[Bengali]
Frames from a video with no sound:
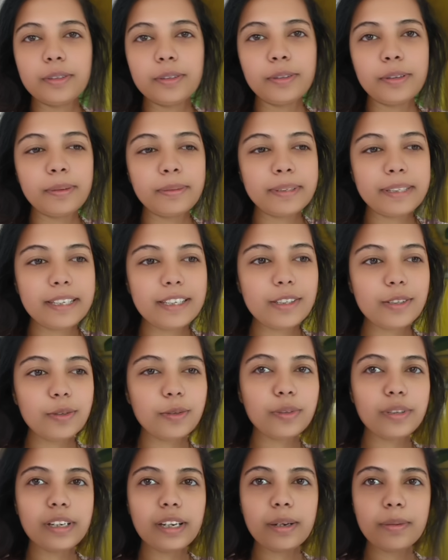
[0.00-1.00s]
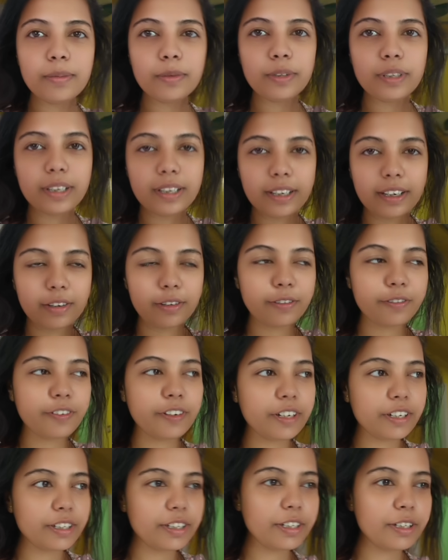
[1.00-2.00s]
তো আমি জাস্ট উঠলাম উঠে এখন
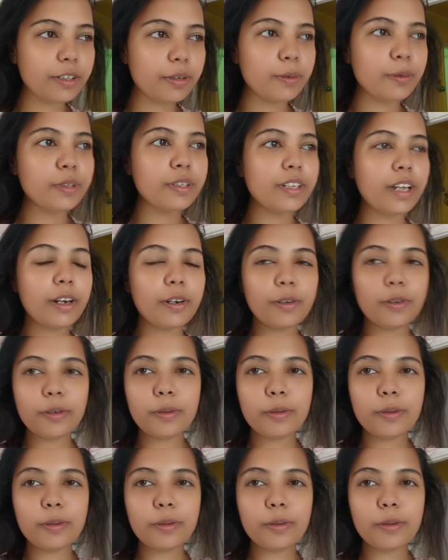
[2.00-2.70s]
ফ্রেশ ফ্রেশ হবো স্নান